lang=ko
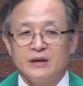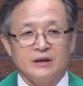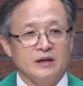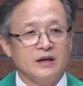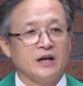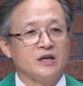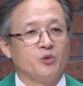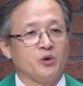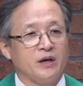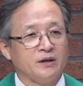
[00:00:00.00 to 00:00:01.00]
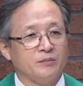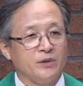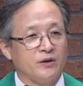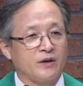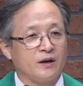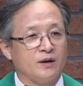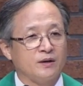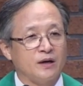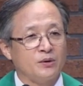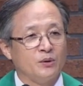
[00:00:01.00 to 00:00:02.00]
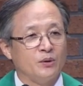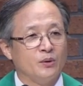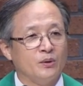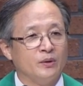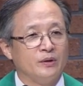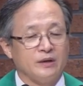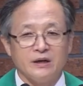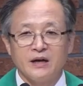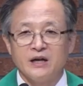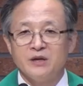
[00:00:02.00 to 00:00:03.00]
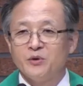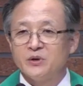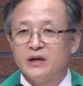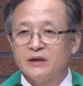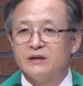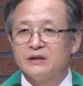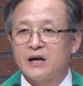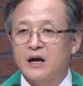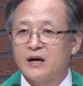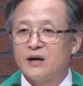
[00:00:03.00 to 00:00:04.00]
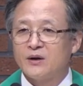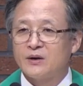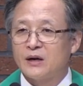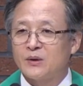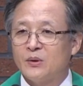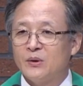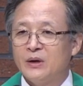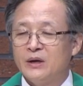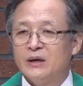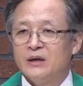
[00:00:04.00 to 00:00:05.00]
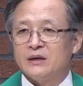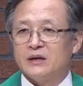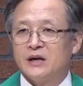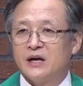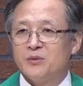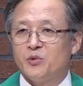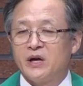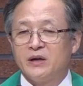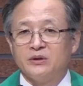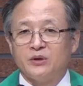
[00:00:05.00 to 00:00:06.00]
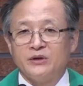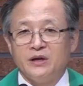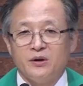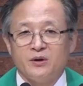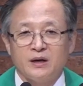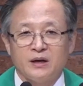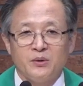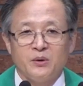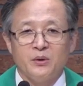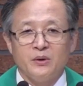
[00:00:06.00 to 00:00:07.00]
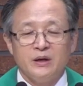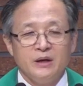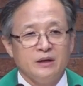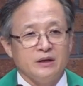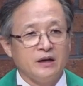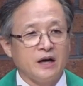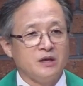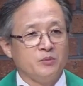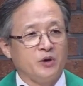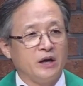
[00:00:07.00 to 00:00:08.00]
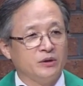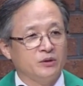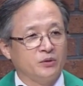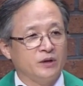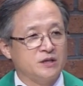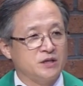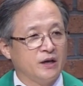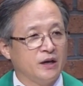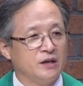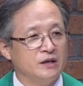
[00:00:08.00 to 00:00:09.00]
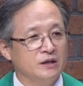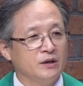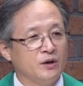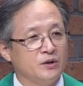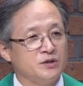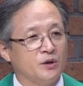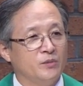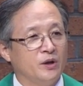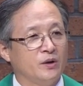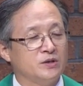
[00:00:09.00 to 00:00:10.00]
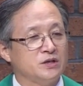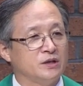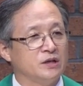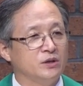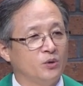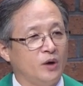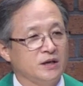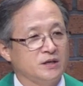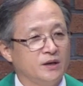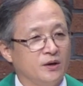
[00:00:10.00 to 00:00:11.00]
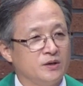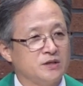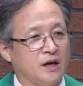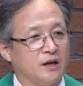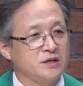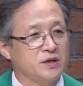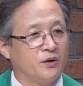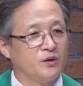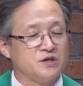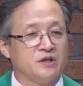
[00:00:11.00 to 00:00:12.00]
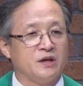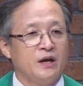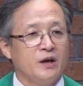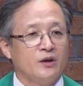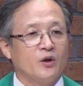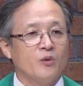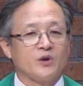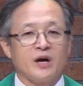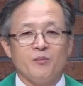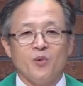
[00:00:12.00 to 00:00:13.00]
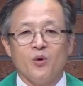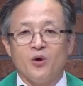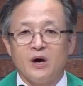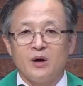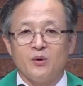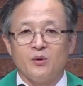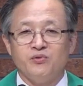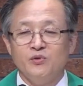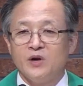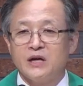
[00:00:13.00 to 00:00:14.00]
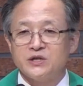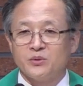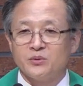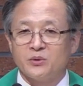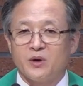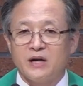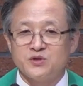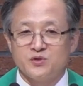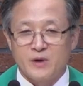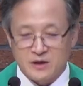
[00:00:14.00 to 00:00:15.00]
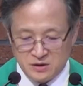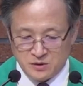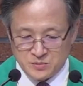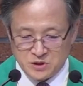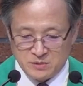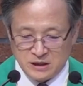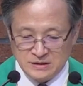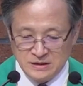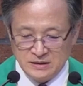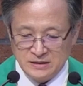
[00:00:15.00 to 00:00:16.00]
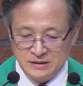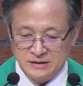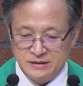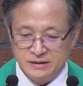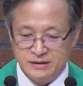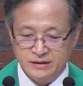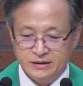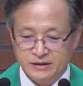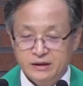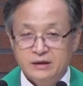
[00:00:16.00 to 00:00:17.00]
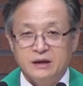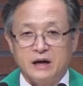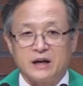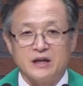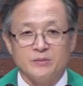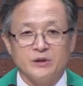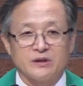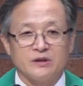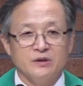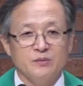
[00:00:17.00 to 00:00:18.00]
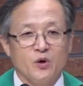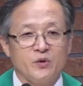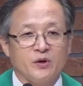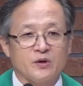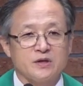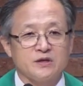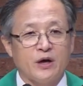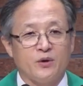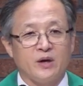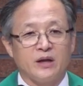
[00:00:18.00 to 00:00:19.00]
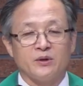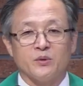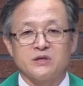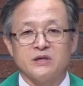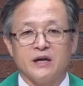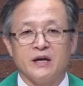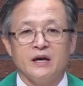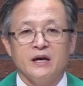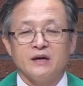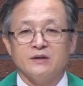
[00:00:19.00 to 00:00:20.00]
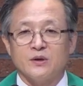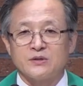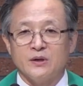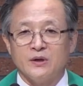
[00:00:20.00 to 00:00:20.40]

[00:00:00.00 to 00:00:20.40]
인간이 보기에는 미련한 것 같고 인간이 보기에는 약한 것 같고 인간이 보기에는 더딘 것 같고 인간이 보기에는 도대체 있는 건지 없는 건지 인도하시는 건지 안 하시는 건지 너무나 모호하고 불가지론으로 갈 수밖에 없지만 하나님은 그 모든 것을 사용하는 동시에 그것을